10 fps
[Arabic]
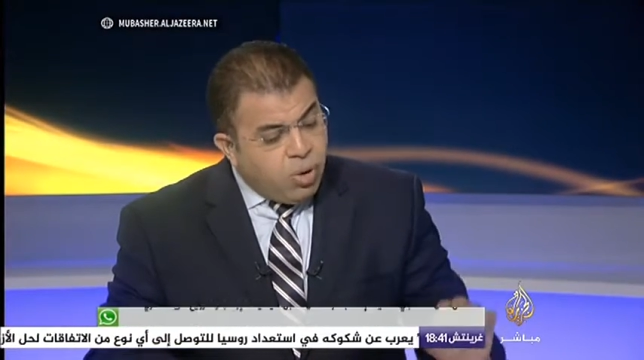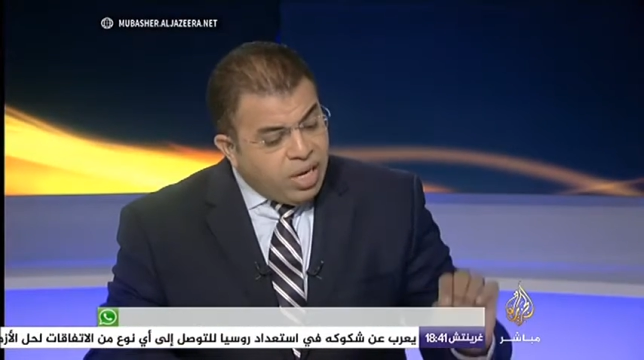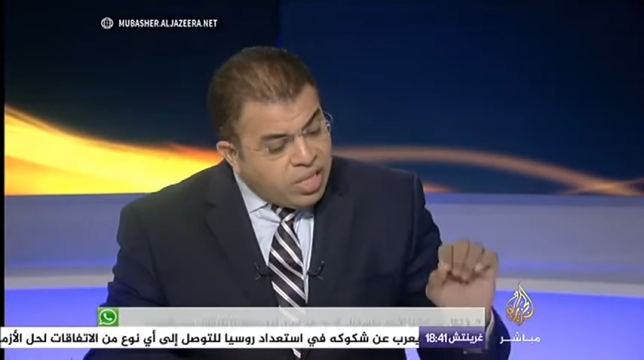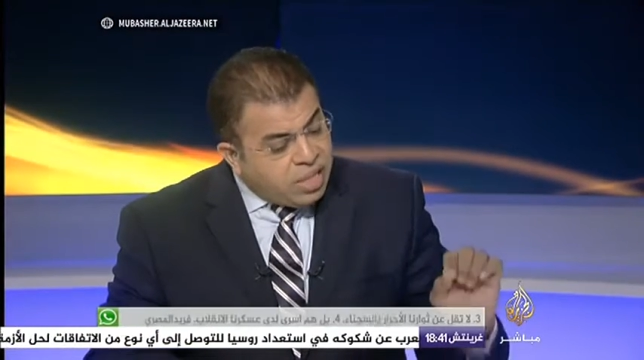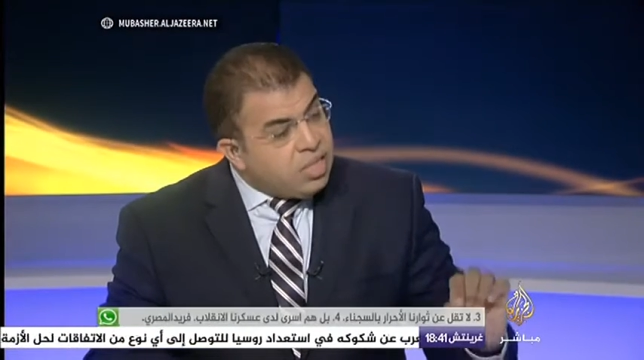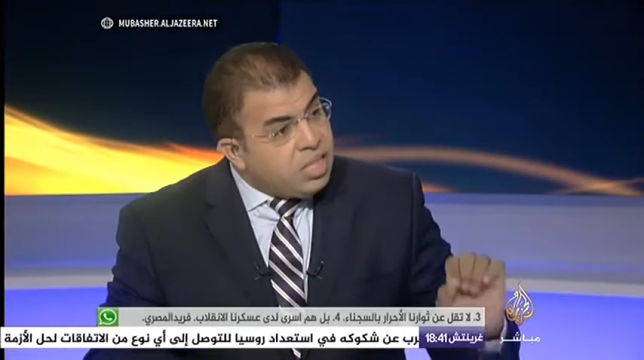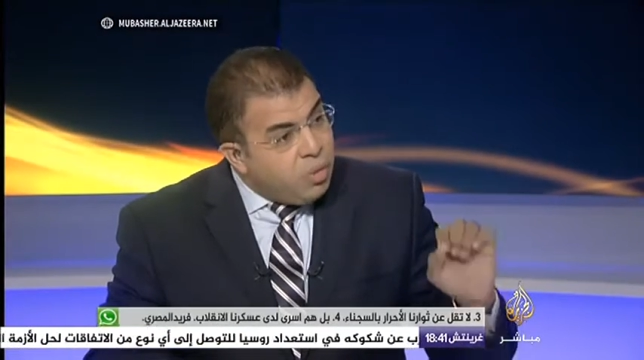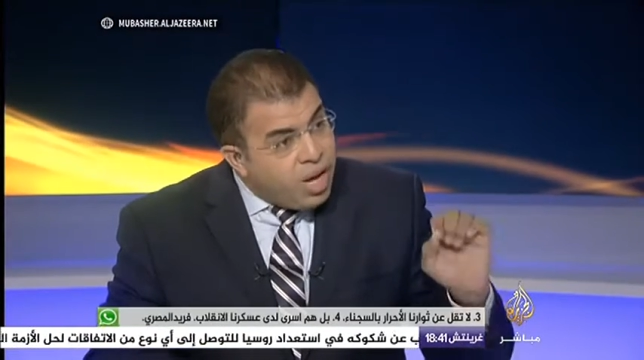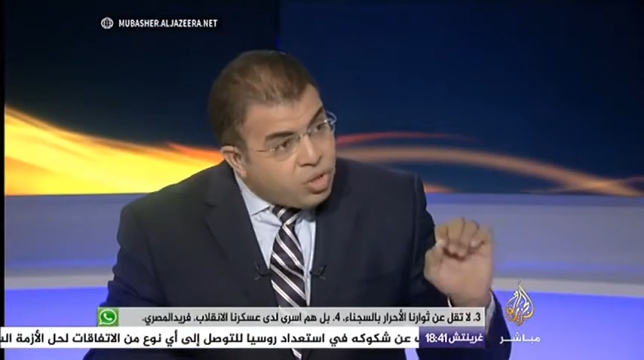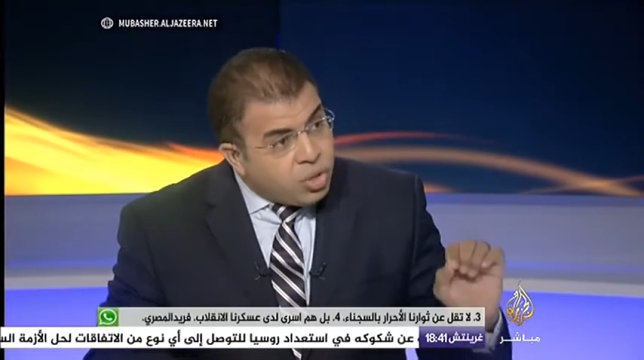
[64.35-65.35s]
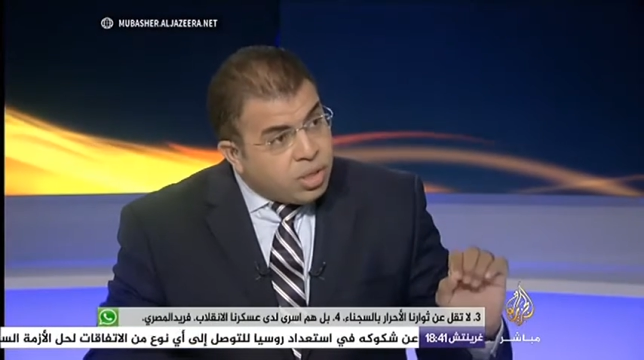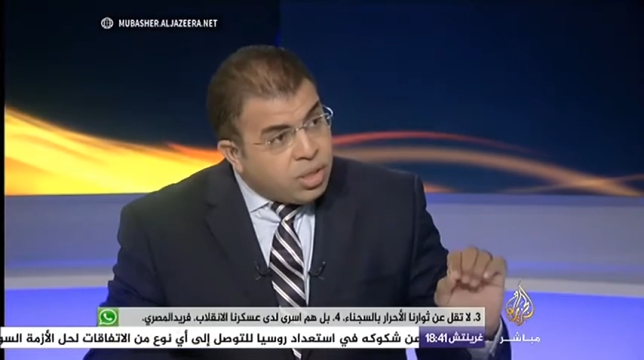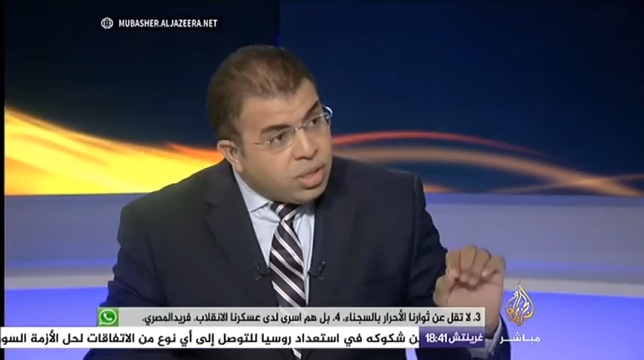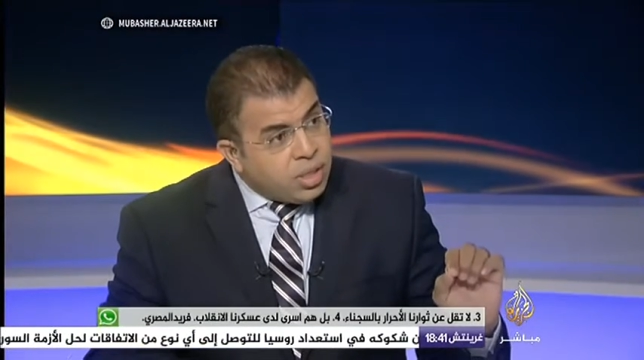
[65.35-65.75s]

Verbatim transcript: واردات الدواجن